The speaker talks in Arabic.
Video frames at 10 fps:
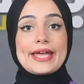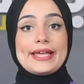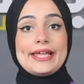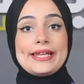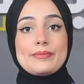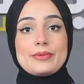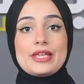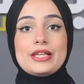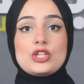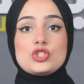خلال
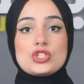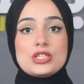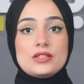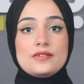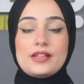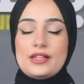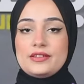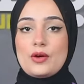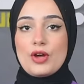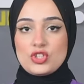إبريل
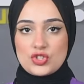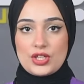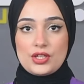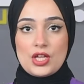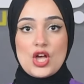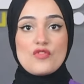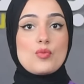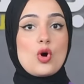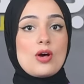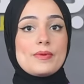2023 في
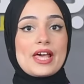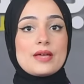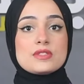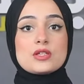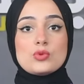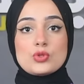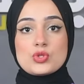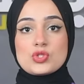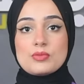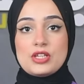مقابل
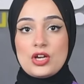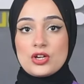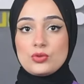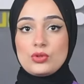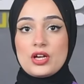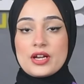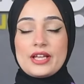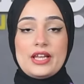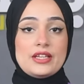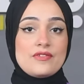5.5 مليار دولار
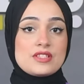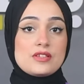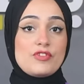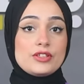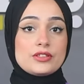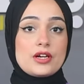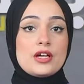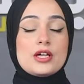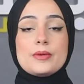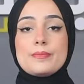خلال نفس الفترة
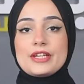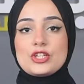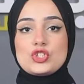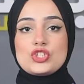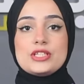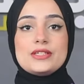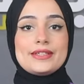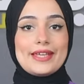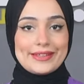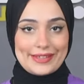من
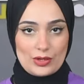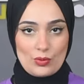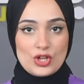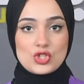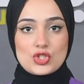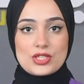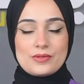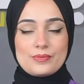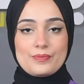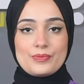2022
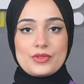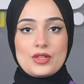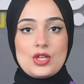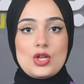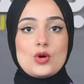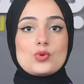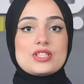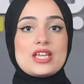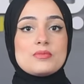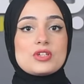
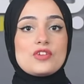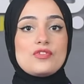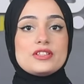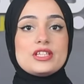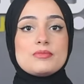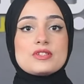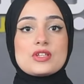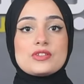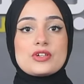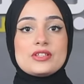وساهم انخفاض قيمة
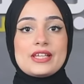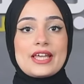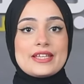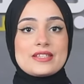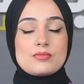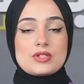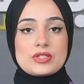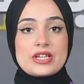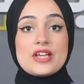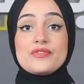صادرات الغاز
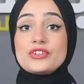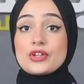المصرية في